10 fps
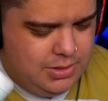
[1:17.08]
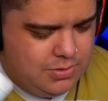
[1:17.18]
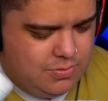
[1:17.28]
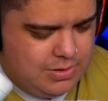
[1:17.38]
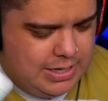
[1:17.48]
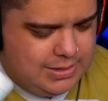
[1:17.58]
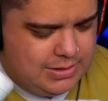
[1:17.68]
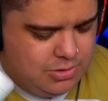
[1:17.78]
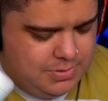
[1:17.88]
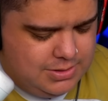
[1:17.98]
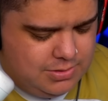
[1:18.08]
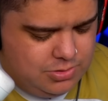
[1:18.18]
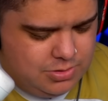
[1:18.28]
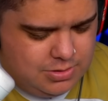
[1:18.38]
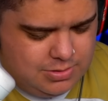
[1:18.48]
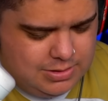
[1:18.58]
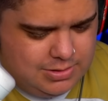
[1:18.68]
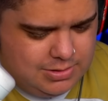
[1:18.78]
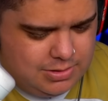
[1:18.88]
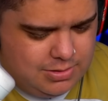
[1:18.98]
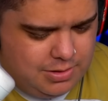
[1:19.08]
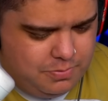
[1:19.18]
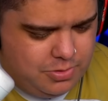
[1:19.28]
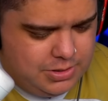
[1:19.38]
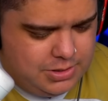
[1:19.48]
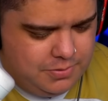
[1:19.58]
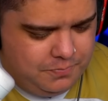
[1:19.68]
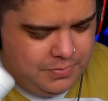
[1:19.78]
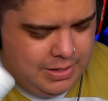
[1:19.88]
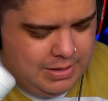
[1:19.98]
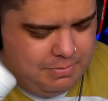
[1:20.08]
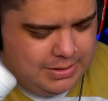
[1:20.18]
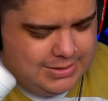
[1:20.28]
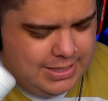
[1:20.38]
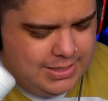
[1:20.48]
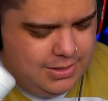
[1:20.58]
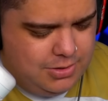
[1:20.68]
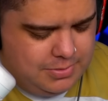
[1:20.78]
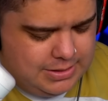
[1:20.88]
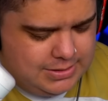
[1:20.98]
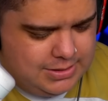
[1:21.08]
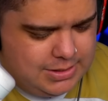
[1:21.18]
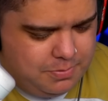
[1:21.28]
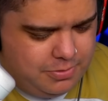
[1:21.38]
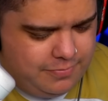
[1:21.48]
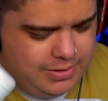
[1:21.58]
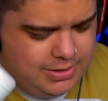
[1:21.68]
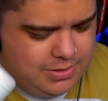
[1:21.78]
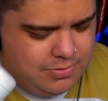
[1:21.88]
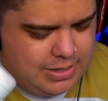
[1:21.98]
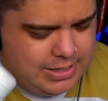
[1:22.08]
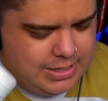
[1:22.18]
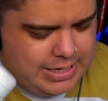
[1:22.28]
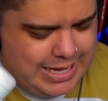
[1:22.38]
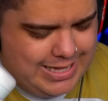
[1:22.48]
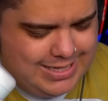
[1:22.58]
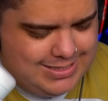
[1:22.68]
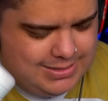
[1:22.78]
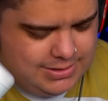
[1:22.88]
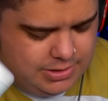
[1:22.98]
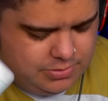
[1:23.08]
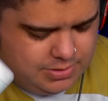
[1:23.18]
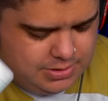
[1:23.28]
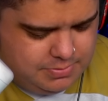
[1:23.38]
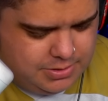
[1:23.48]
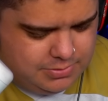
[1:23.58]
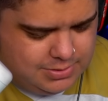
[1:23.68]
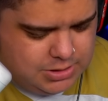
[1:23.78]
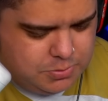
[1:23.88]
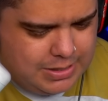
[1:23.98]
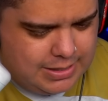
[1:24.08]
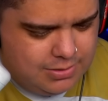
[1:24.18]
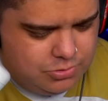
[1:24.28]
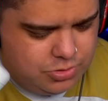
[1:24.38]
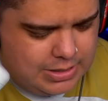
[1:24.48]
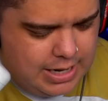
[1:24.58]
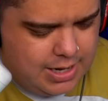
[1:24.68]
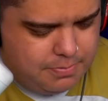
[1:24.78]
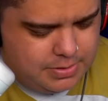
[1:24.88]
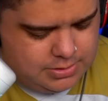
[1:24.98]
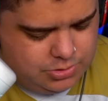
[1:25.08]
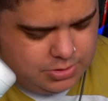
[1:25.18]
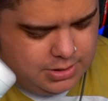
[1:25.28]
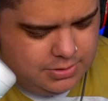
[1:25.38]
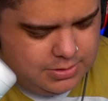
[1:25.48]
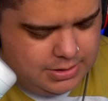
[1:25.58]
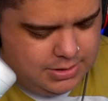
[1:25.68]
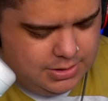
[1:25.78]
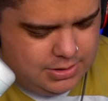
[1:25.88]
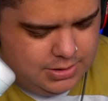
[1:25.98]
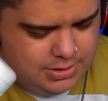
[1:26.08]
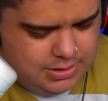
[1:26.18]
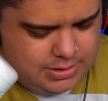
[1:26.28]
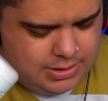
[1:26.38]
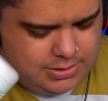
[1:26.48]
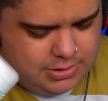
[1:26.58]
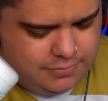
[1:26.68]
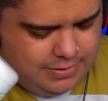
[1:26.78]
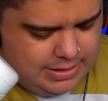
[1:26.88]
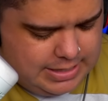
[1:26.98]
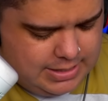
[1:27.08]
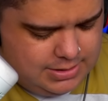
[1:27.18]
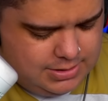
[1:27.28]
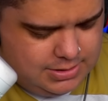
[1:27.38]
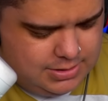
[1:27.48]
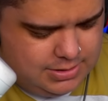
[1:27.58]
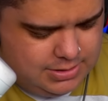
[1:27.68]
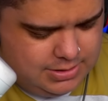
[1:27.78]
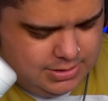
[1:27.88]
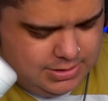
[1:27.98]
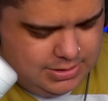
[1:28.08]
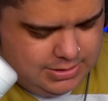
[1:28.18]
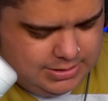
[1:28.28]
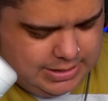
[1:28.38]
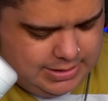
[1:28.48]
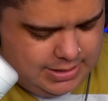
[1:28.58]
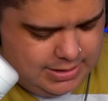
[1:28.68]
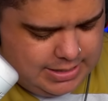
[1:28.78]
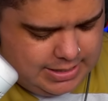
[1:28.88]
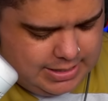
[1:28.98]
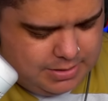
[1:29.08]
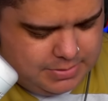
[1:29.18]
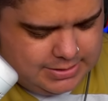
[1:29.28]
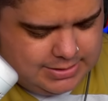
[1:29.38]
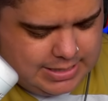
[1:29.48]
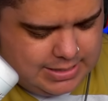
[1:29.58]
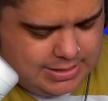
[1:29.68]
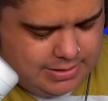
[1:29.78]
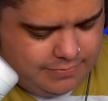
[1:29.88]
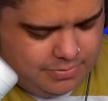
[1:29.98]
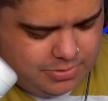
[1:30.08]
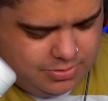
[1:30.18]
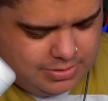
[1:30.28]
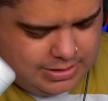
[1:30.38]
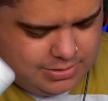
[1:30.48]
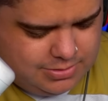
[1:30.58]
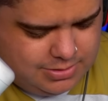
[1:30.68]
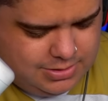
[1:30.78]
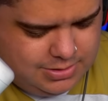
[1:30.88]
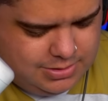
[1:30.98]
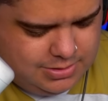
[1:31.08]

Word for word: com o cara já começando jogando desse jeito na ponte. Mas é aquilo, mano, a gente aproveita que o cara é desse jeito aí meio desesperadão jogar, jogando, né? que a gente vai lá e já tenta dar aquela amassada, né? Vamos colocar isso aqui.